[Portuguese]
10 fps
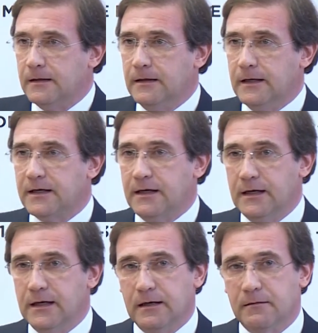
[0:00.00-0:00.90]
E
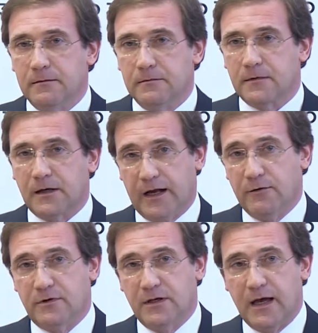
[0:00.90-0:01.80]
aqui
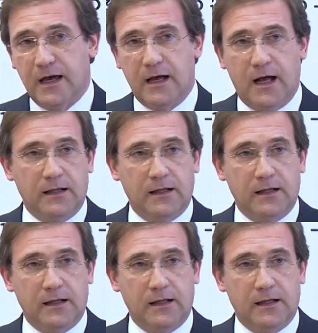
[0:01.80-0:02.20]
creio que a